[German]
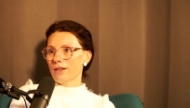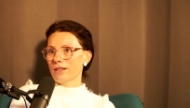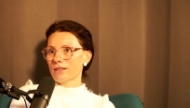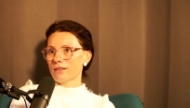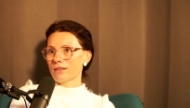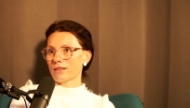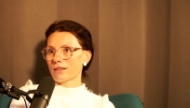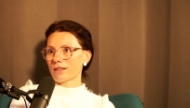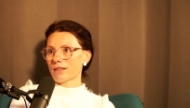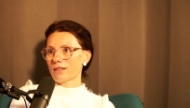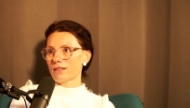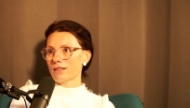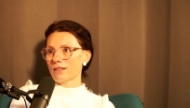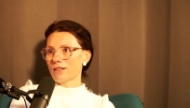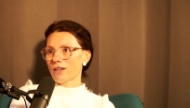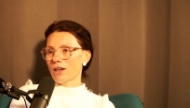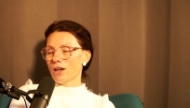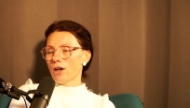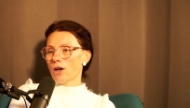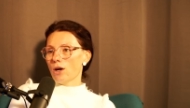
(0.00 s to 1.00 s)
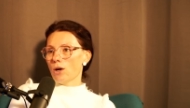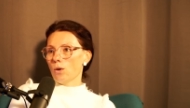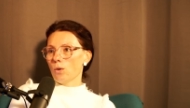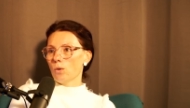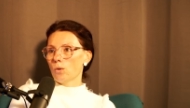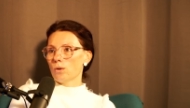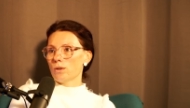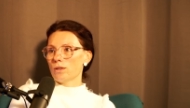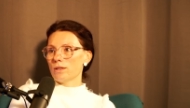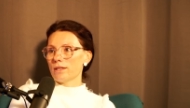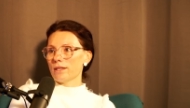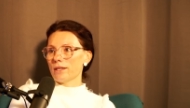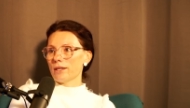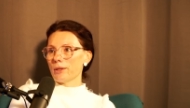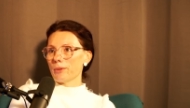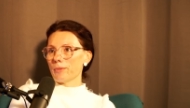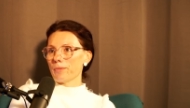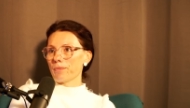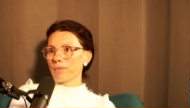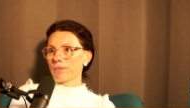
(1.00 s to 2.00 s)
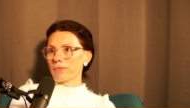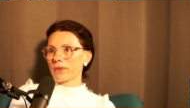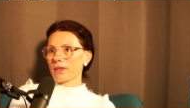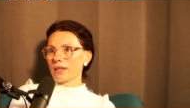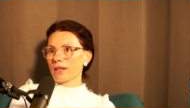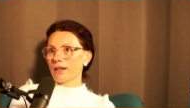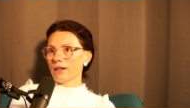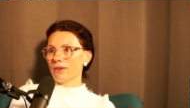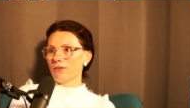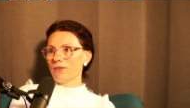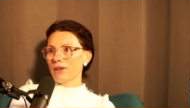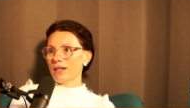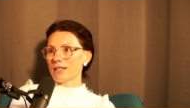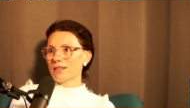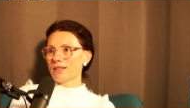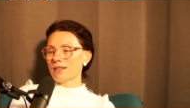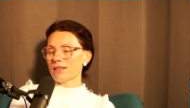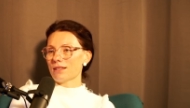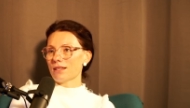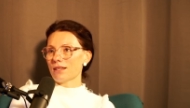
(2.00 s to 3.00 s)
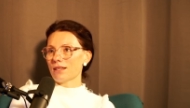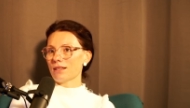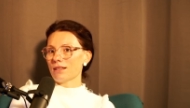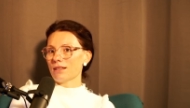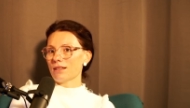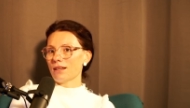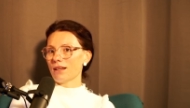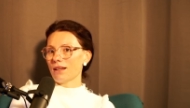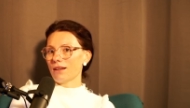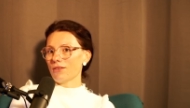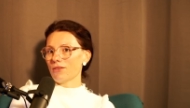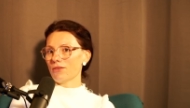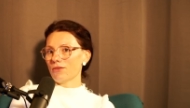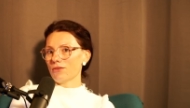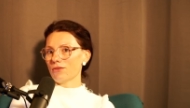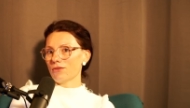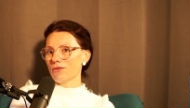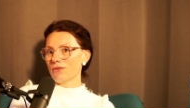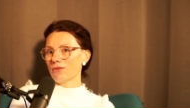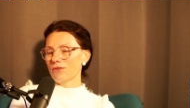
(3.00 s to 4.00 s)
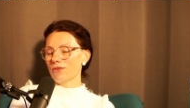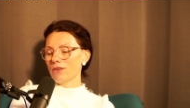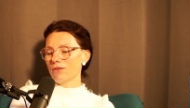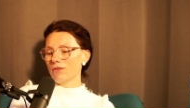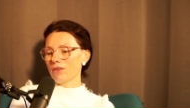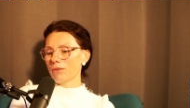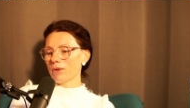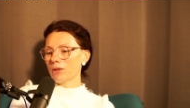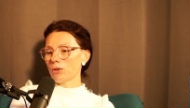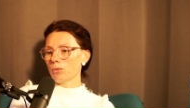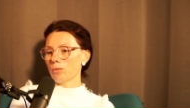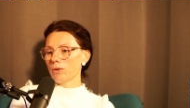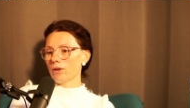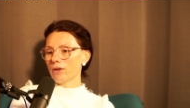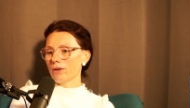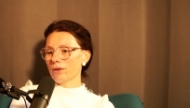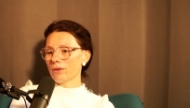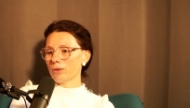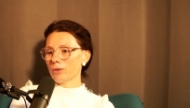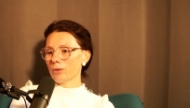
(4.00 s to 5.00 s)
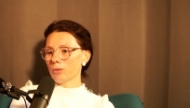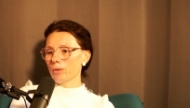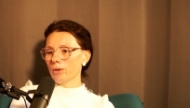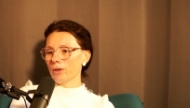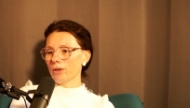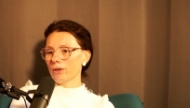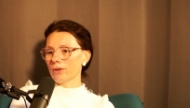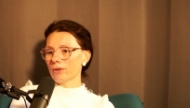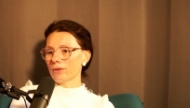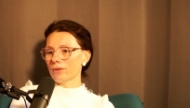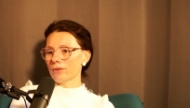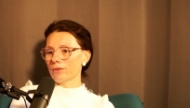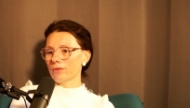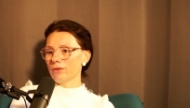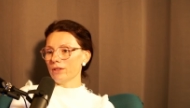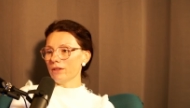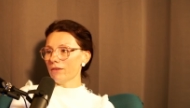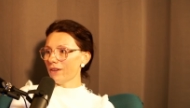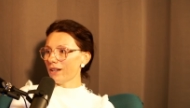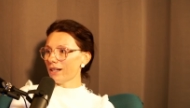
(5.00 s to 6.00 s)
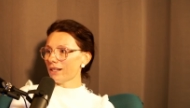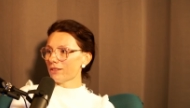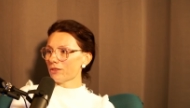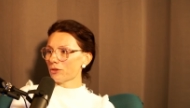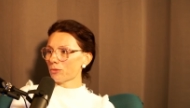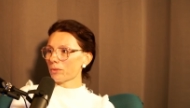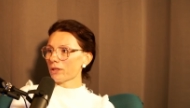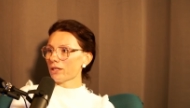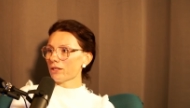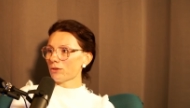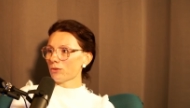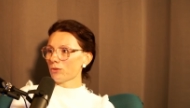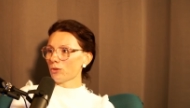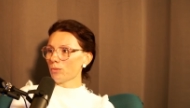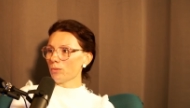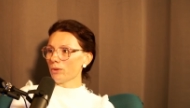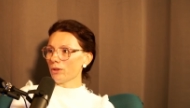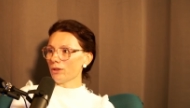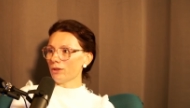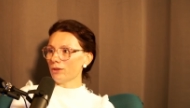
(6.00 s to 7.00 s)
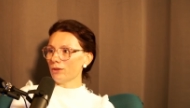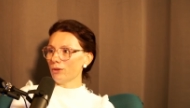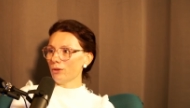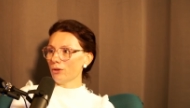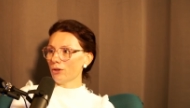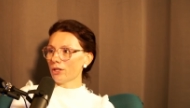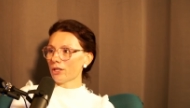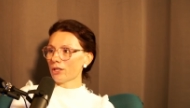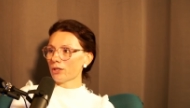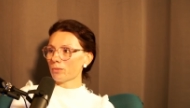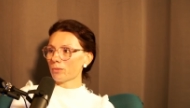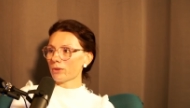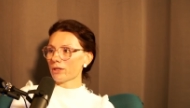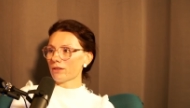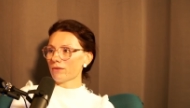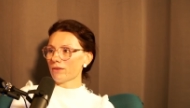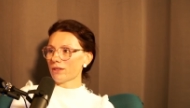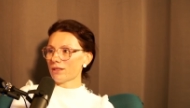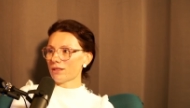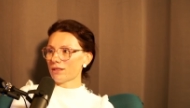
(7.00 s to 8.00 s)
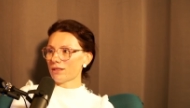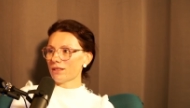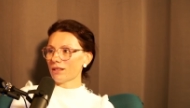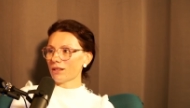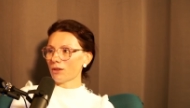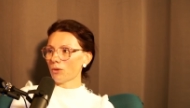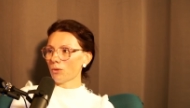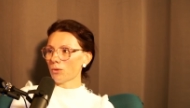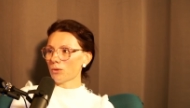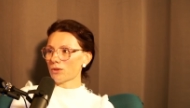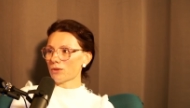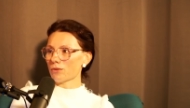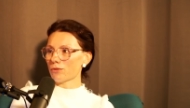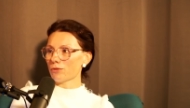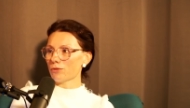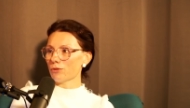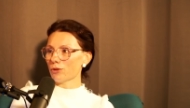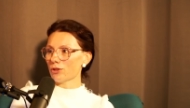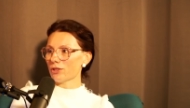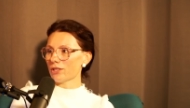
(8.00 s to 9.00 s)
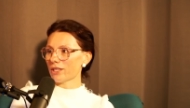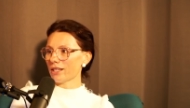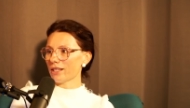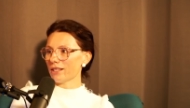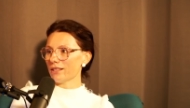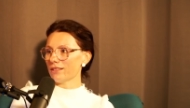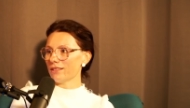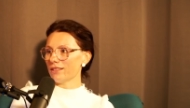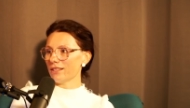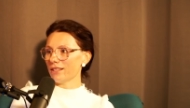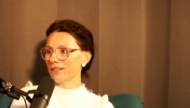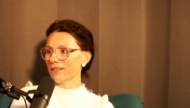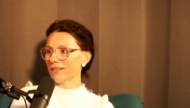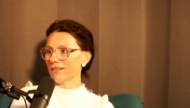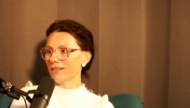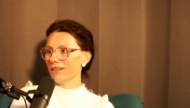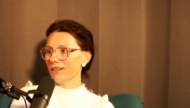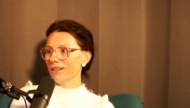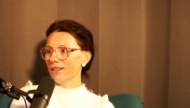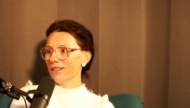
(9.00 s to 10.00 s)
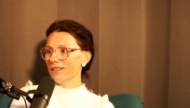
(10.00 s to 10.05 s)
Das ist richtig. Und ähm, was ist denn, wenn man über, über Viva spricht und über Learning spricht, was ist denn der große Vorteil, den